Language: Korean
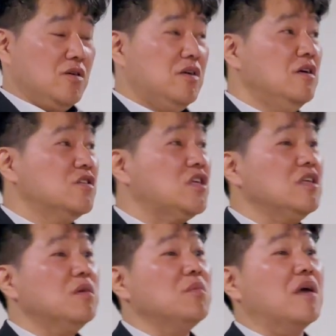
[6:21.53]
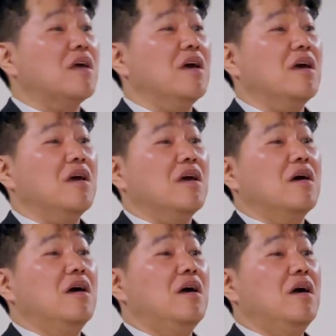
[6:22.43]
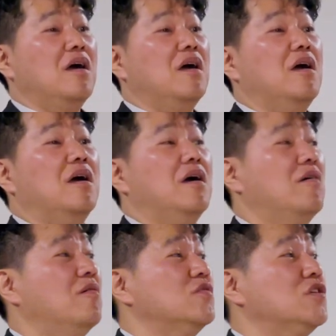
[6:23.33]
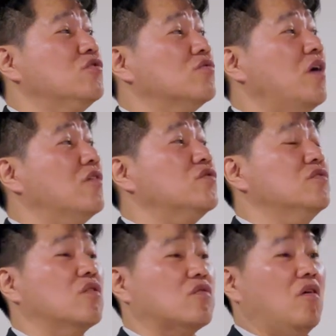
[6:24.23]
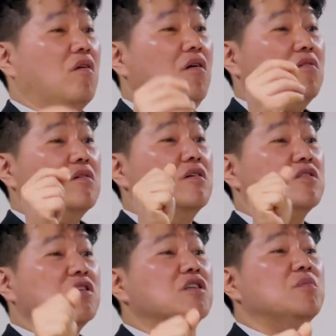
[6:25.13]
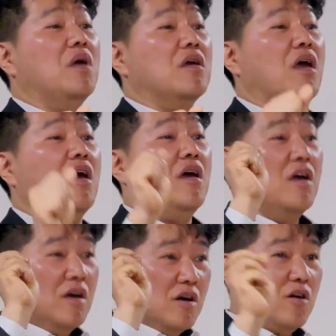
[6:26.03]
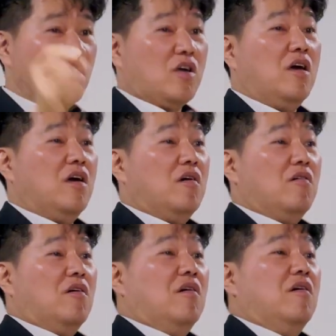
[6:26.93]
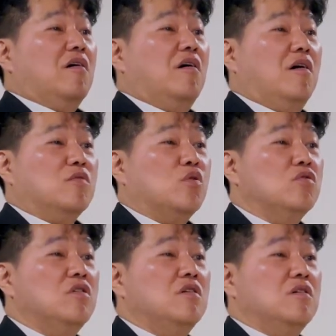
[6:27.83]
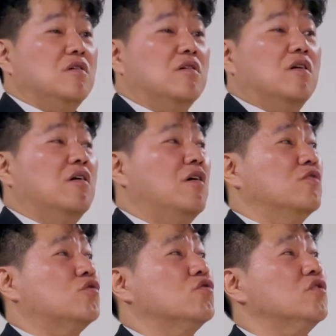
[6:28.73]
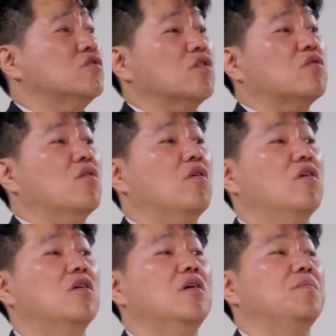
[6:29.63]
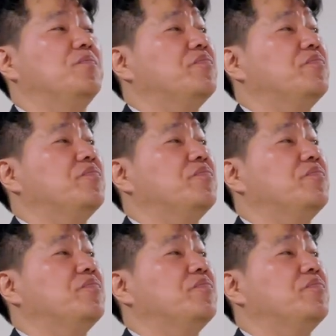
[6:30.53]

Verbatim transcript: 그 스님에게 시주를 할 수 있었던 거, 그 스님에게 그렇게 돈을 어, 줄수 있었던 거는